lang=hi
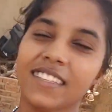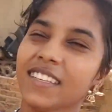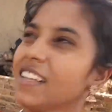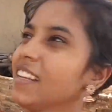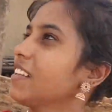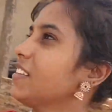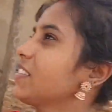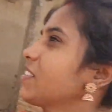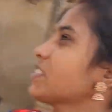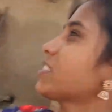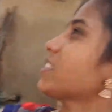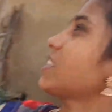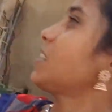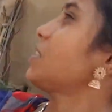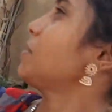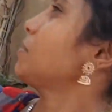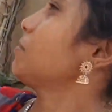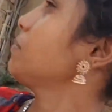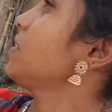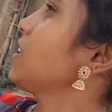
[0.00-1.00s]
चलिए थोड़ा सा
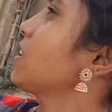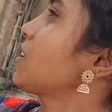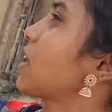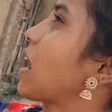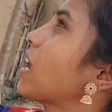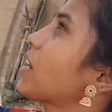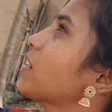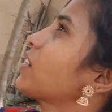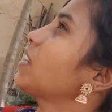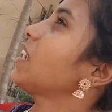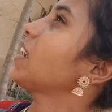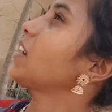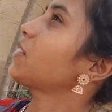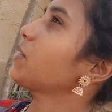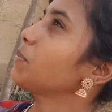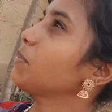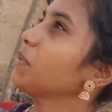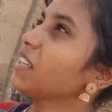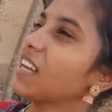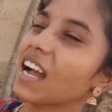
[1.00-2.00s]
हम भी एक आध एक
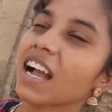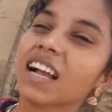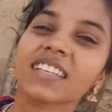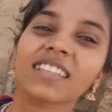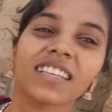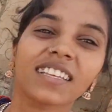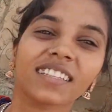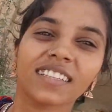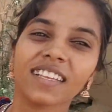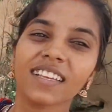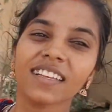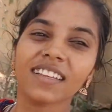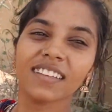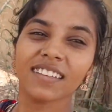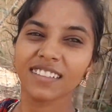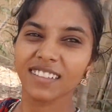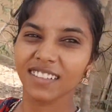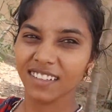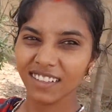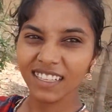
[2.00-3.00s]
तो भी खा के देखते
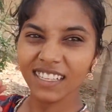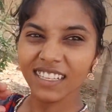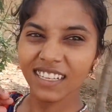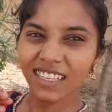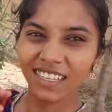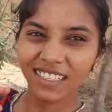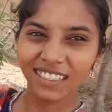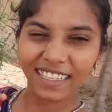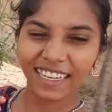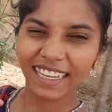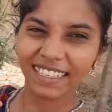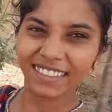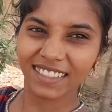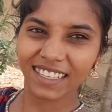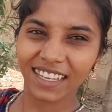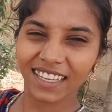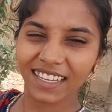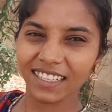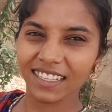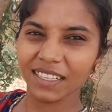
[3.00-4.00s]
हैं
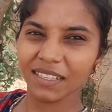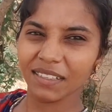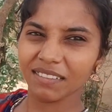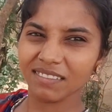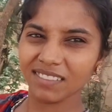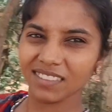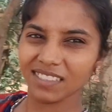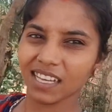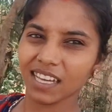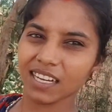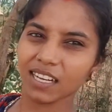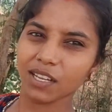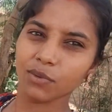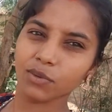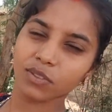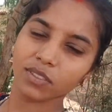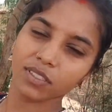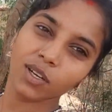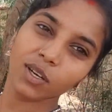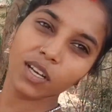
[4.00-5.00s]
कैसा है दाना
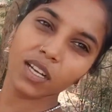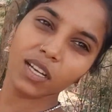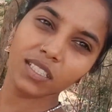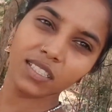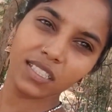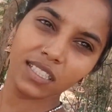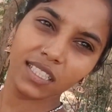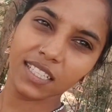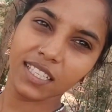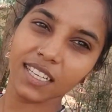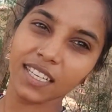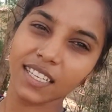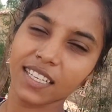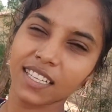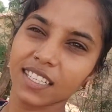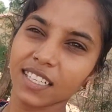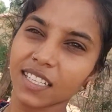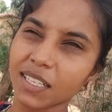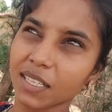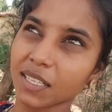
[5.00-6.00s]
उसका ठीक है
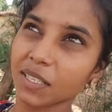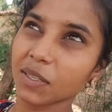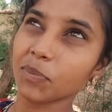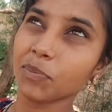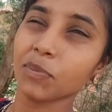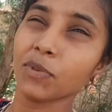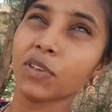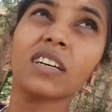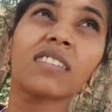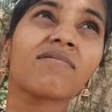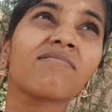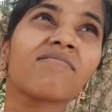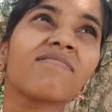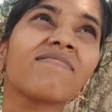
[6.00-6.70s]
कि नहीं कि पूरा